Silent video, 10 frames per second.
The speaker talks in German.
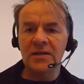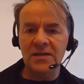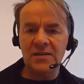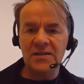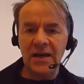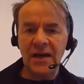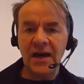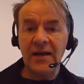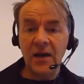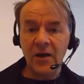dass es
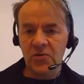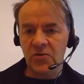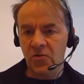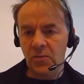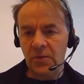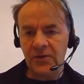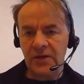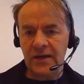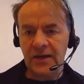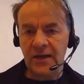alleine autonom auf der
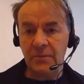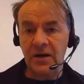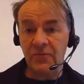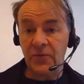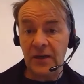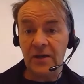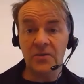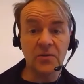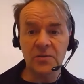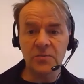Carrera-Bahn
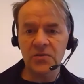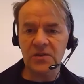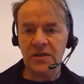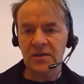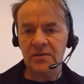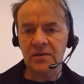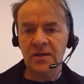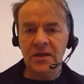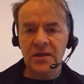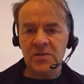fährt und es muss dann in
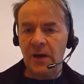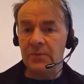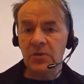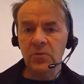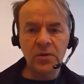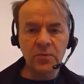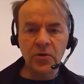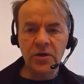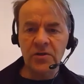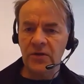zwei Minuten
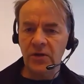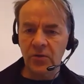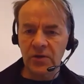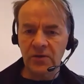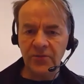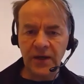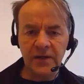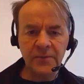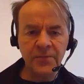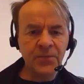möglichst viele Runden
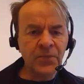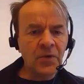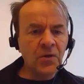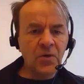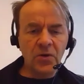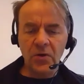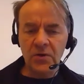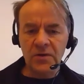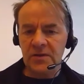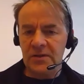fahren.
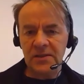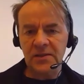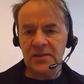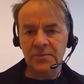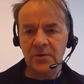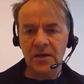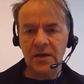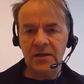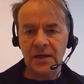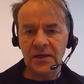Und das ist immer
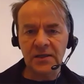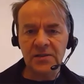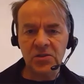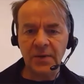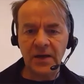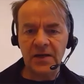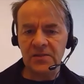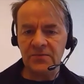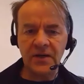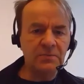ein, ein
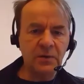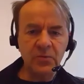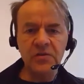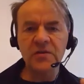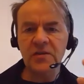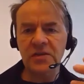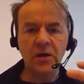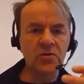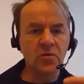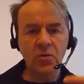Riesenspaß, weil man muss dieses
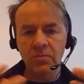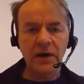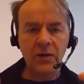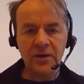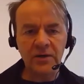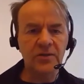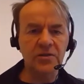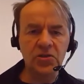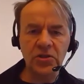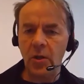Auto umbauen, da wird
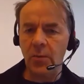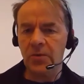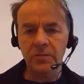geschraubt,